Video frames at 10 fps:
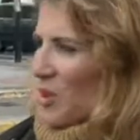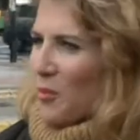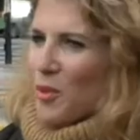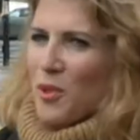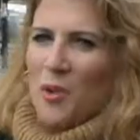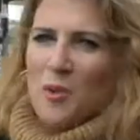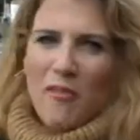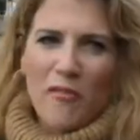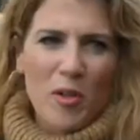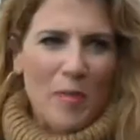por una nueva
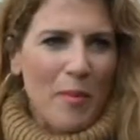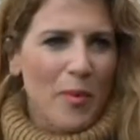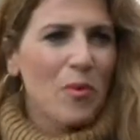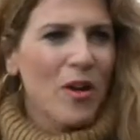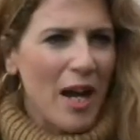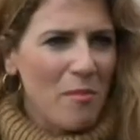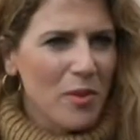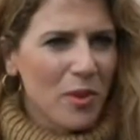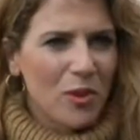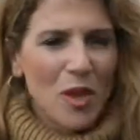forma, por un
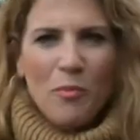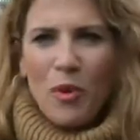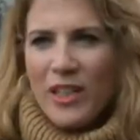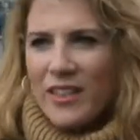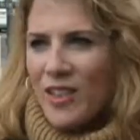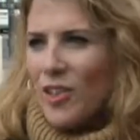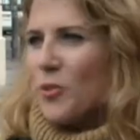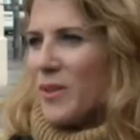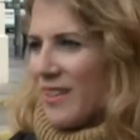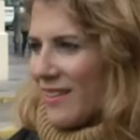cambio político en
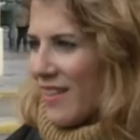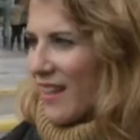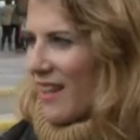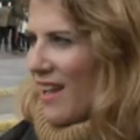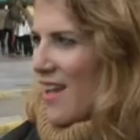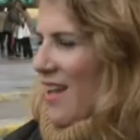nuestra tierra.